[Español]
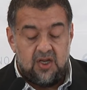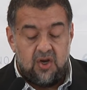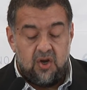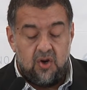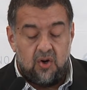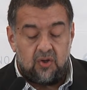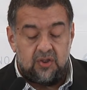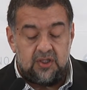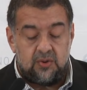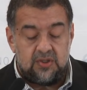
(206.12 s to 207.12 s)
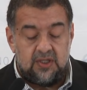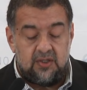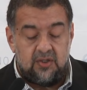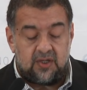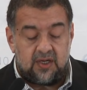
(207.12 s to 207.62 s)
no
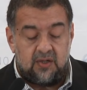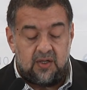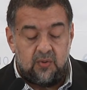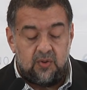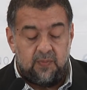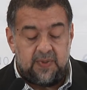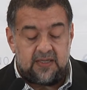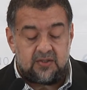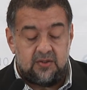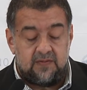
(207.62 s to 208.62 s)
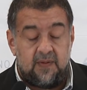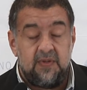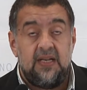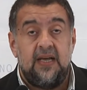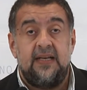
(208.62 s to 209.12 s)
constituyendo riesgo alguno para sus
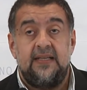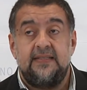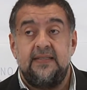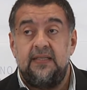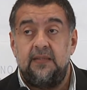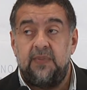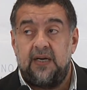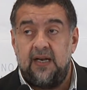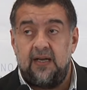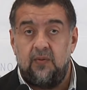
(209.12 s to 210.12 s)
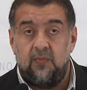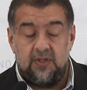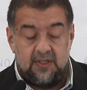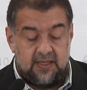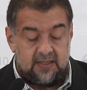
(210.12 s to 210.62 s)
familiares ni para la
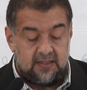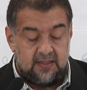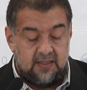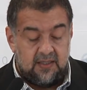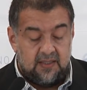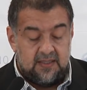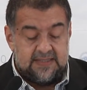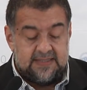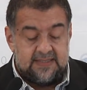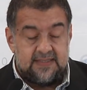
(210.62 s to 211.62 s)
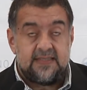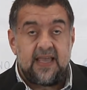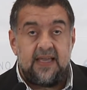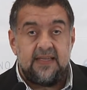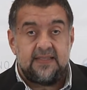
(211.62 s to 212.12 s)
comunidad.
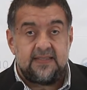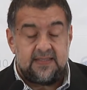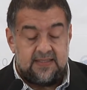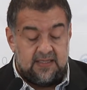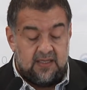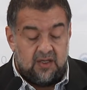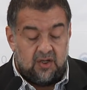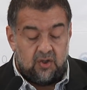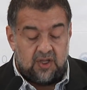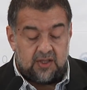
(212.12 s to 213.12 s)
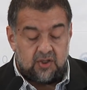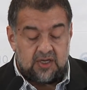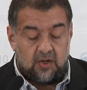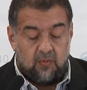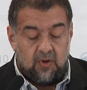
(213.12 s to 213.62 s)
6. Los datos
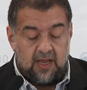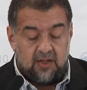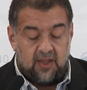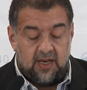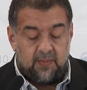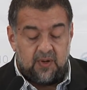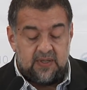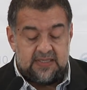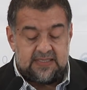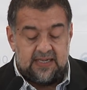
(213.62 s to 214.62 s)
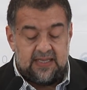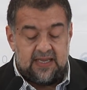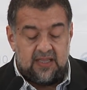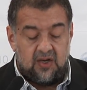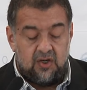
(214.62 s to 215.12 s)
acumulados de la provincia al
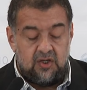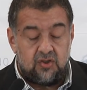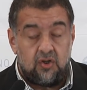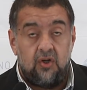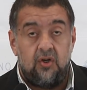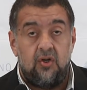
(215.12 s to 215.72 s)
día de hoy son